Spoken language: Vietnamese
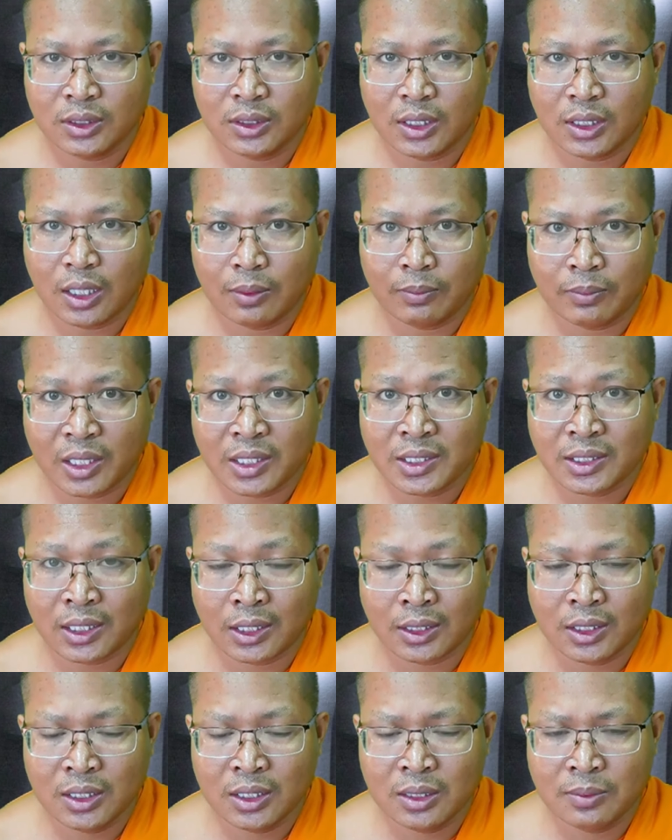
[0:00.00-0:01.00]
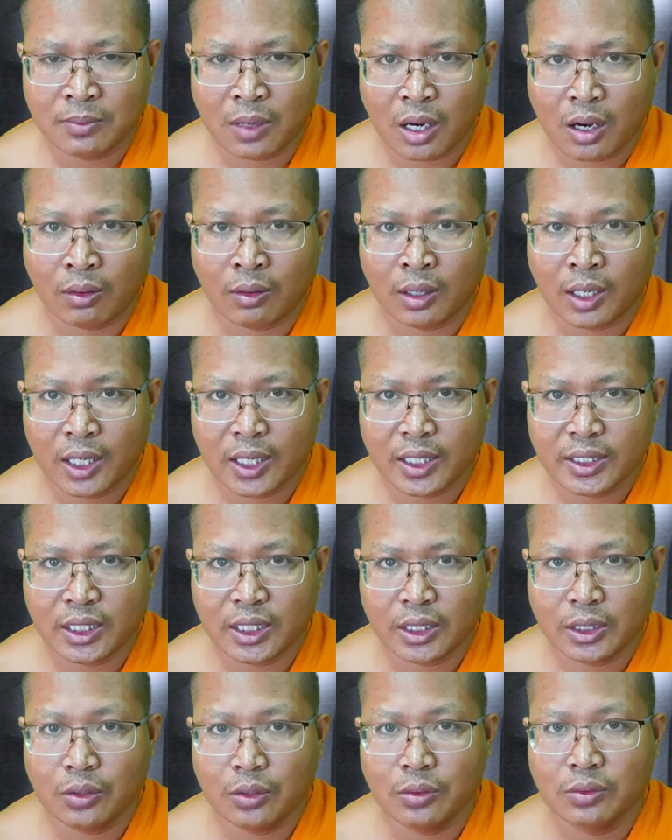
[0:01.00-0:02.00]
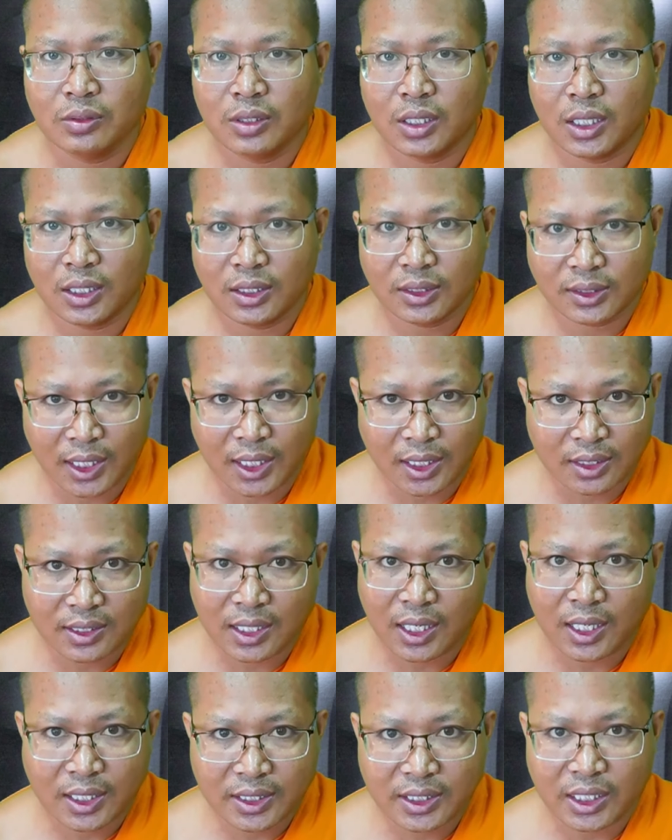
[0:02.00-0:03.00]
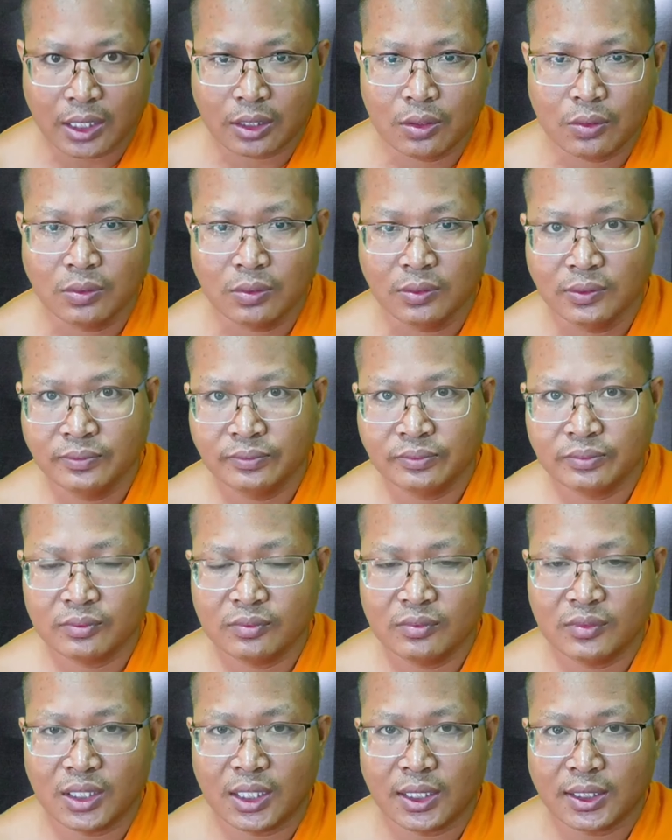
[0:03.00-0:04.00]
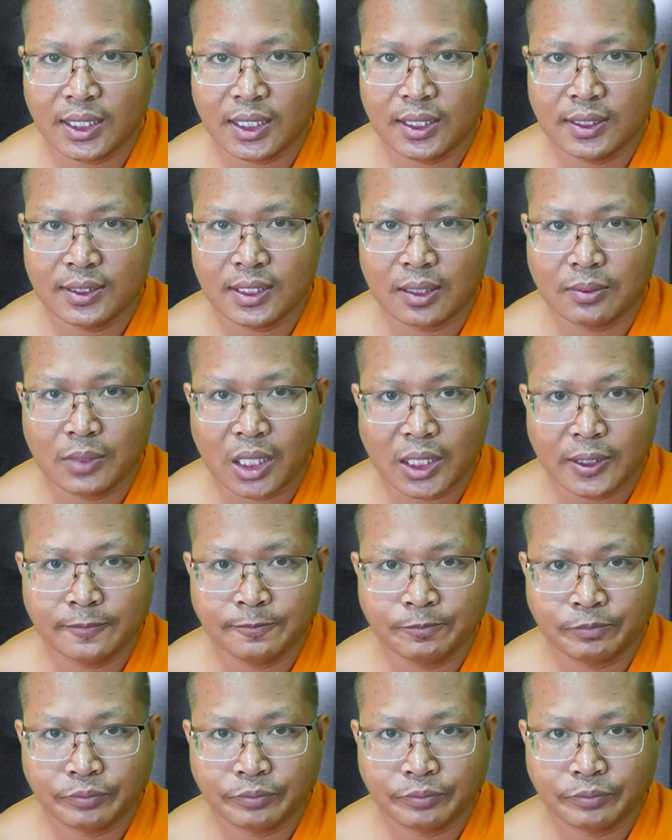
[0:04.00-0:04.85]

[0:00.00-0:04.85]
là mình càng lớn nước màu hơi giáng nụ ở đó tàu hơi giáng nụ tờ dần mách